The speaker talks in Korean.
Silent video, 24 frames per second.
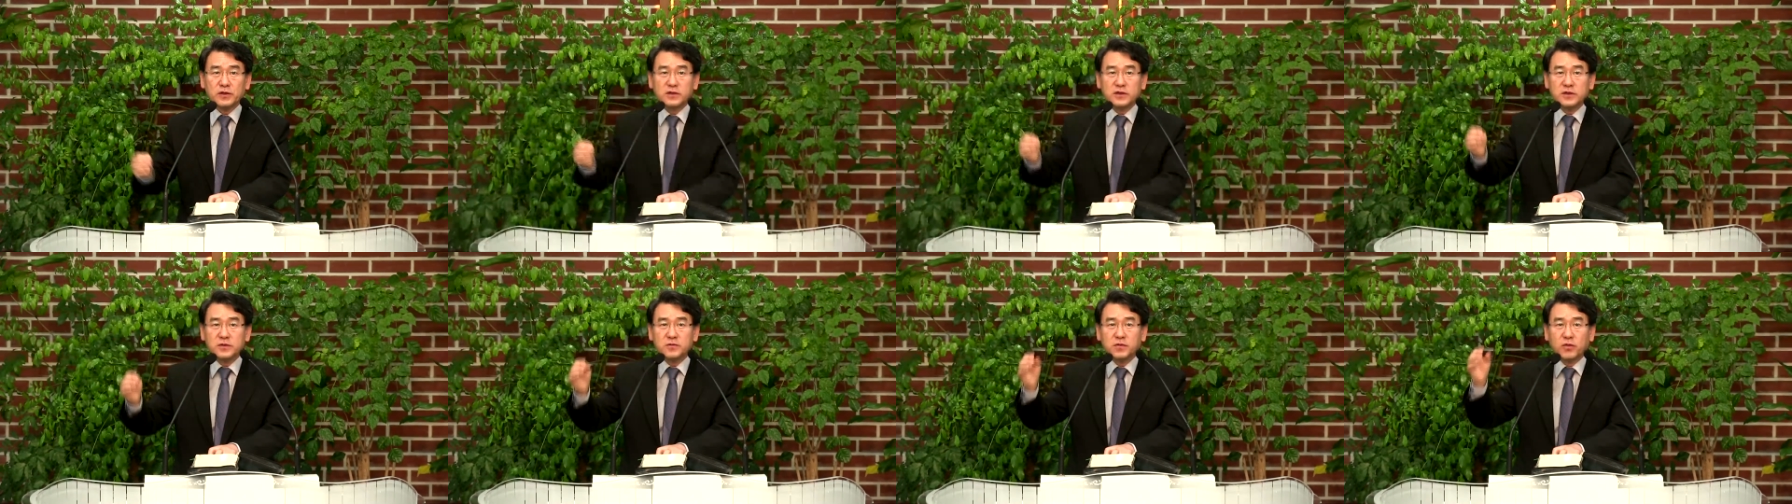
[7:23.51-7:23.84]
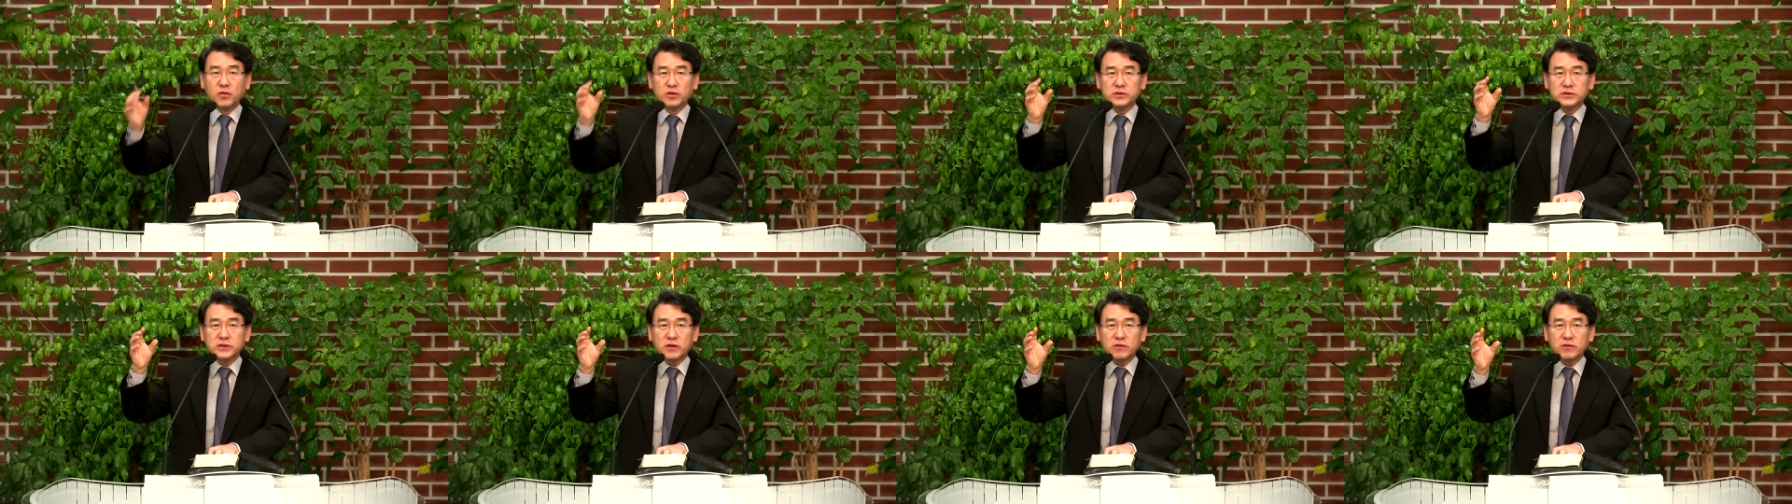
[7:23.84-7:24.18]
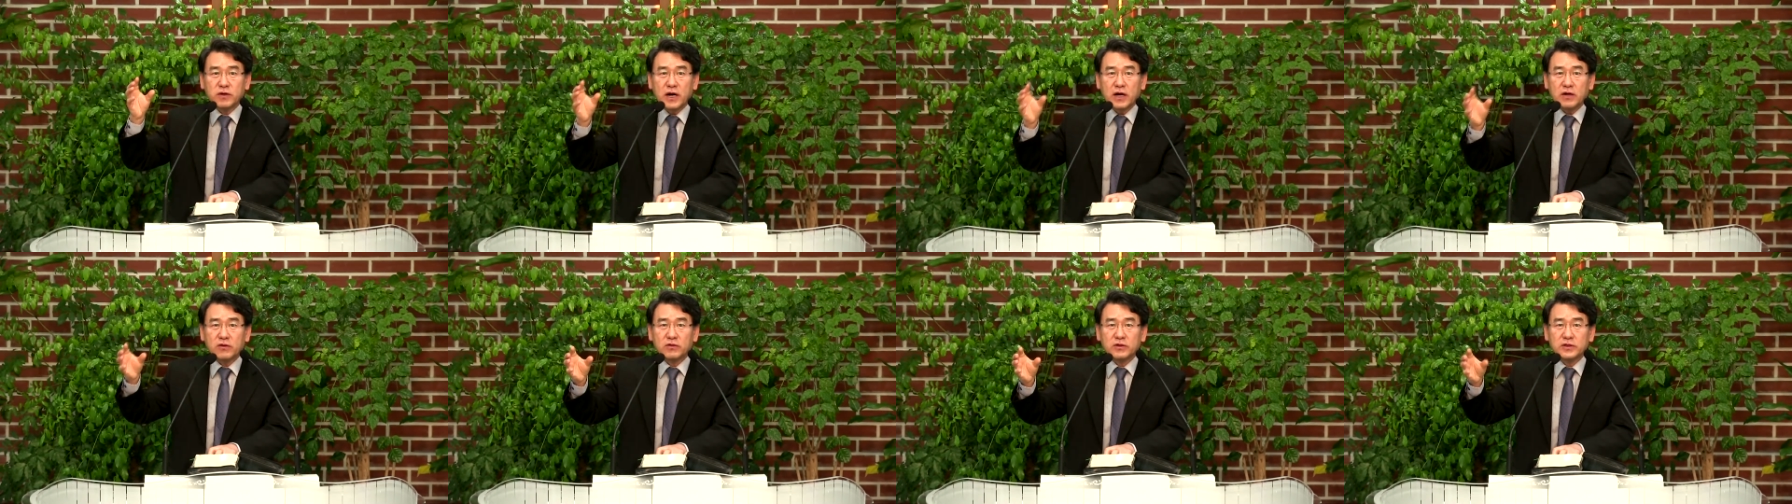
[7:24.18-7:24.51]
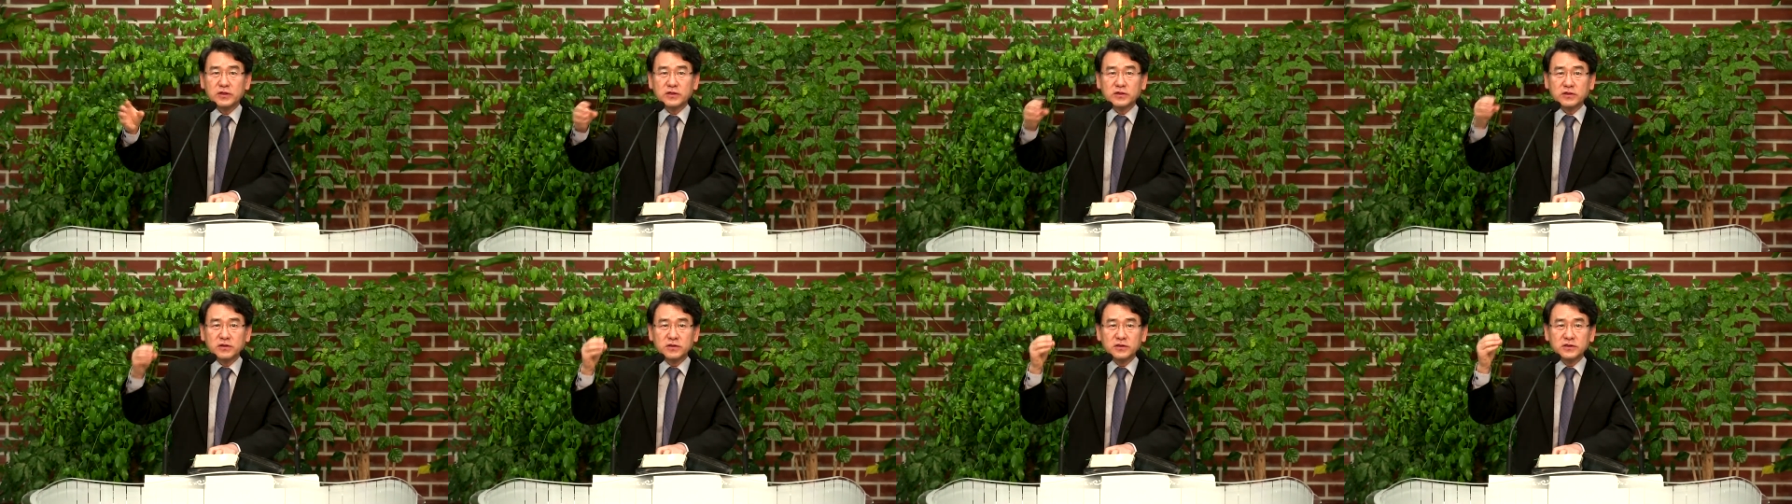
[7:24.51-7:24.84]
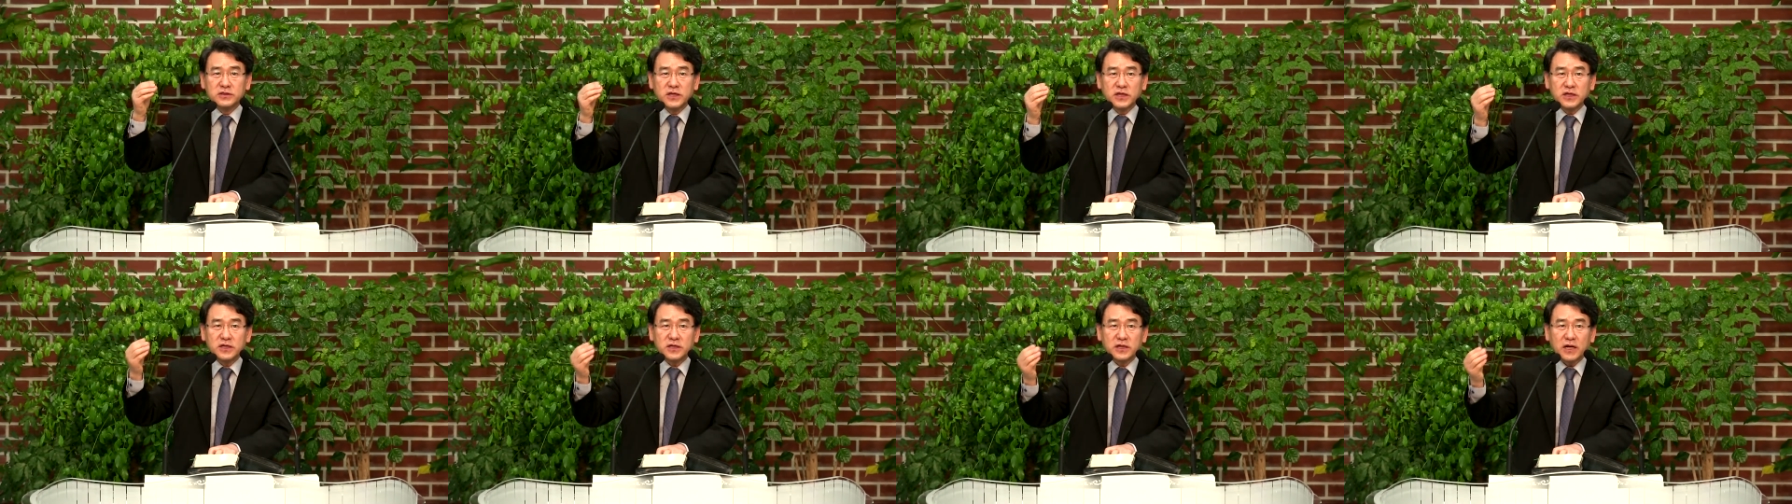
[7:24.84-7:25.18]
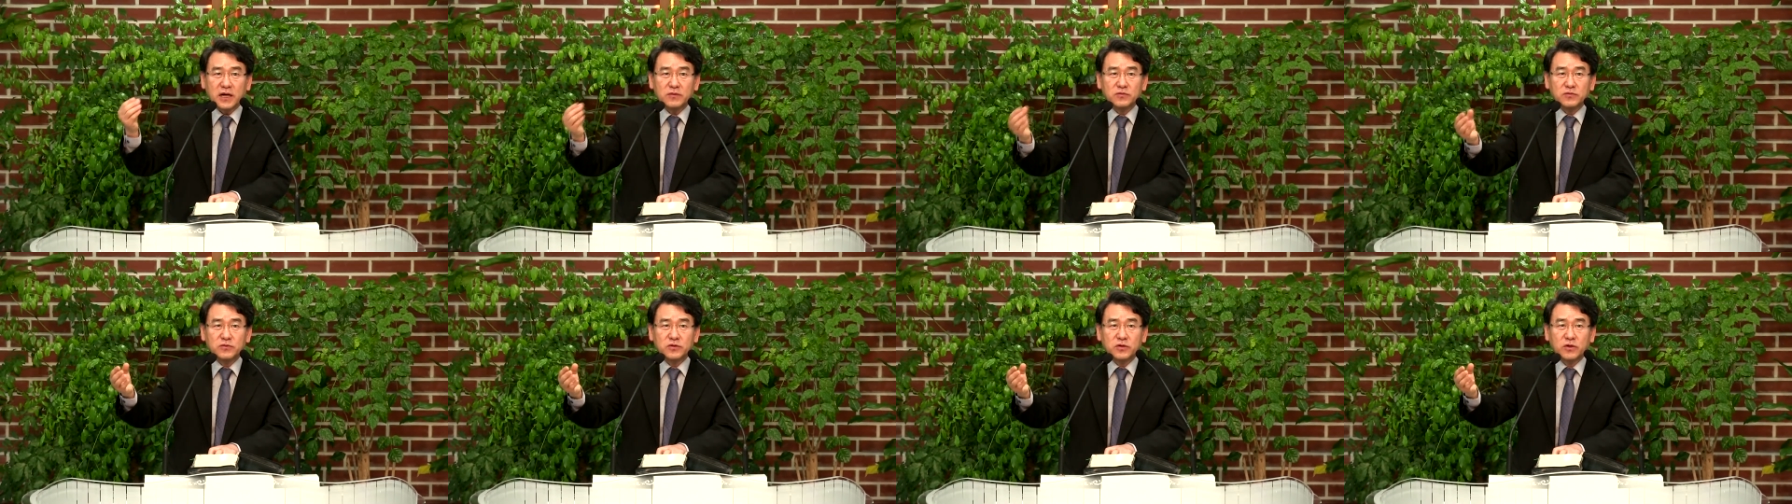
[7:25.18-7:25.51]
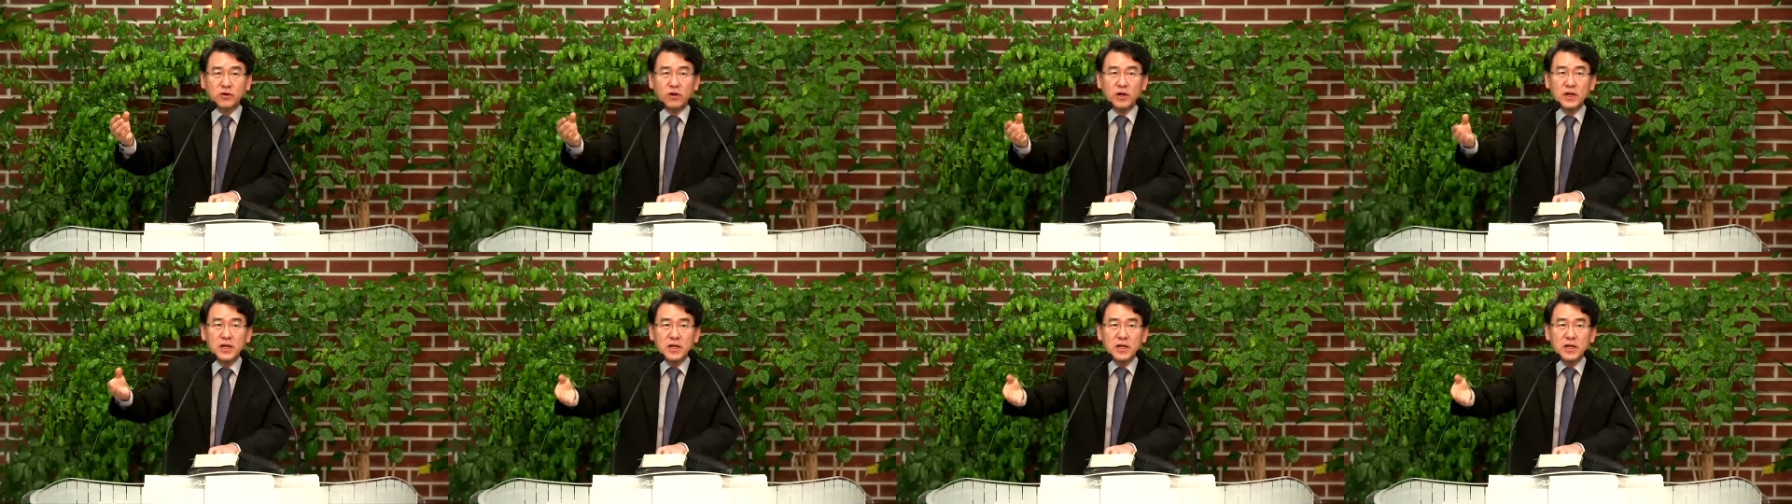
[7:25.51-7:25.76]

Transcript: 이 모세와 아론이 그런 얘기를 함으로